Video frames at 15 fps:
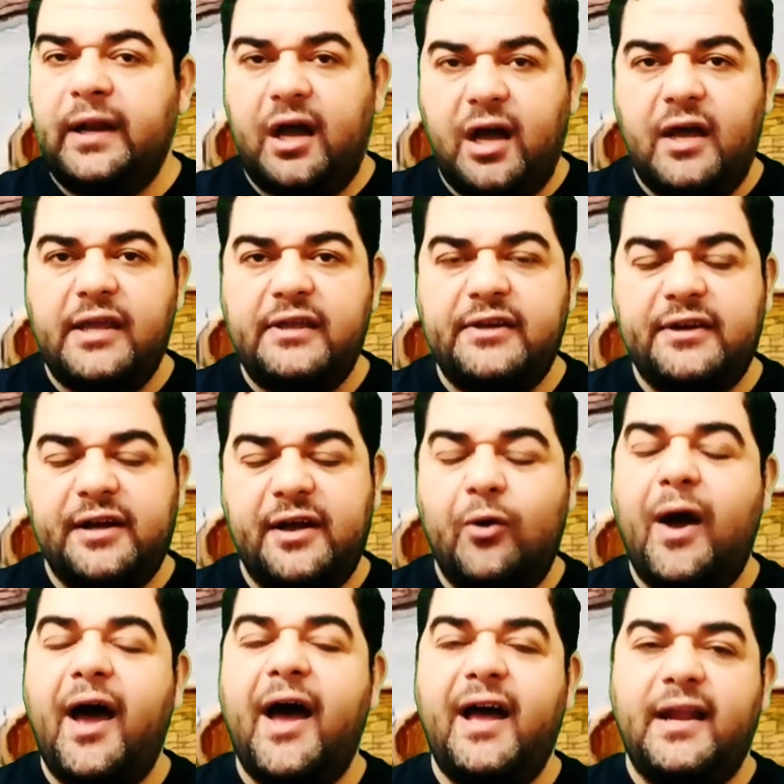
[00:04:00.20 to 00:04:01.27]
بالخير
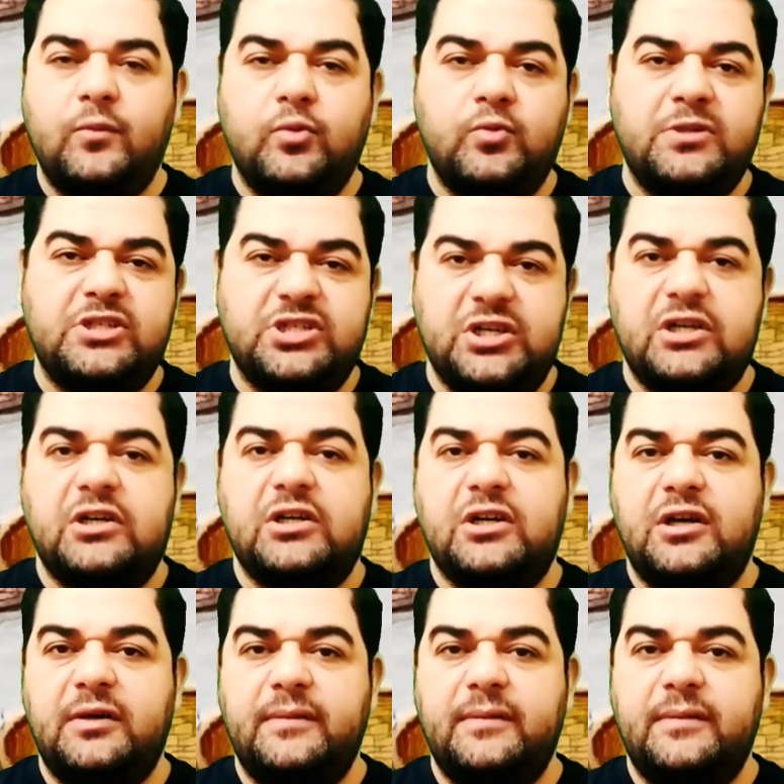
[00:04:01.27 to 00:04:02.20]
وأعلم بالشر